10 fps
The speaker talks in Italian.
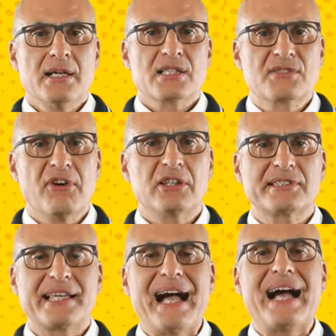
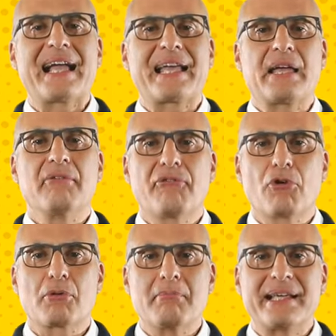svolte anche in
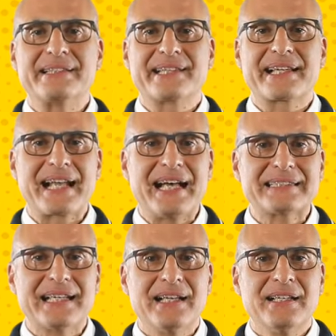forma
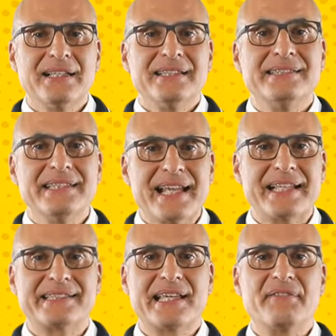integrata,
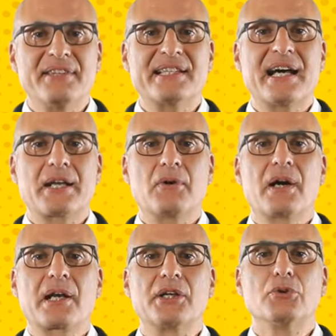dirette a evitare o
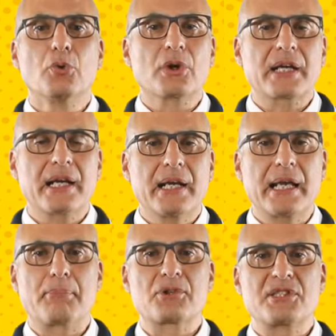a ridurre
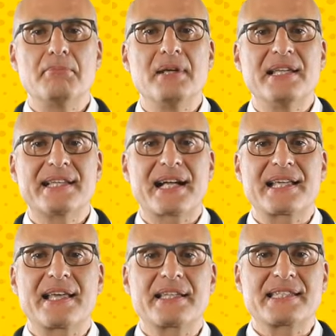la possibilità
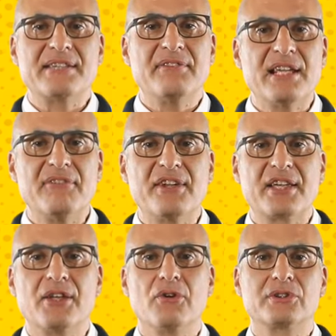che si
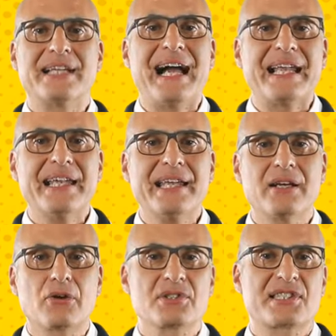verifichino danni
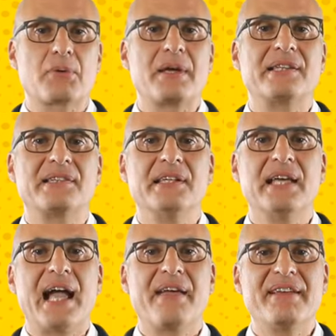conseguenti
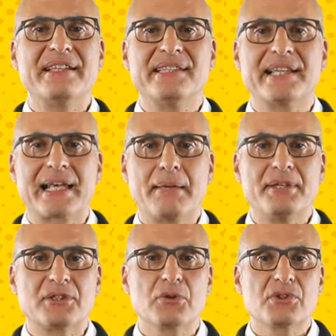a eventi
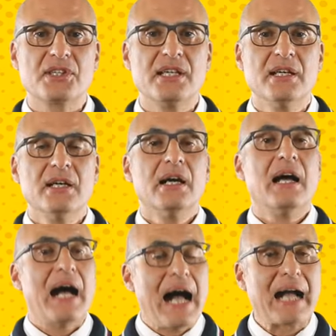calamitosi,
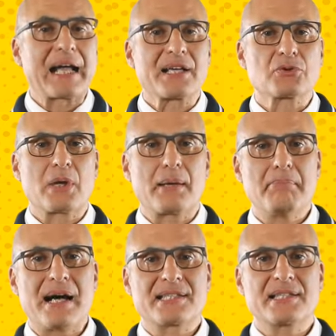anche sulla
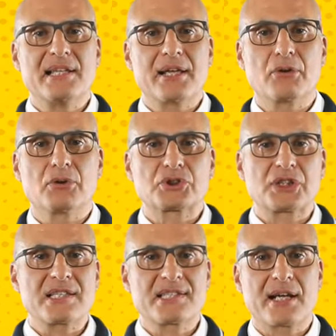base delle
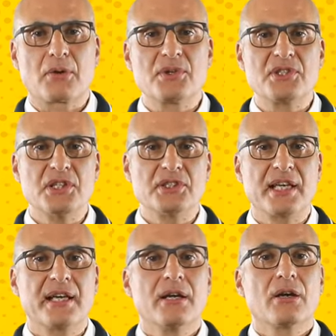conoscenze
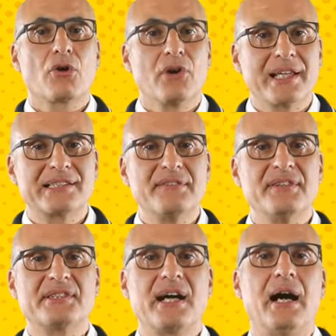acquisite con le
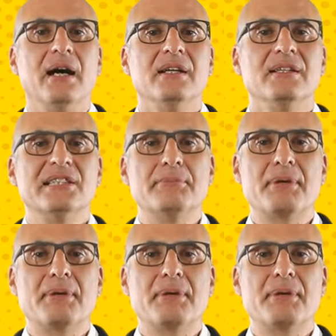attività di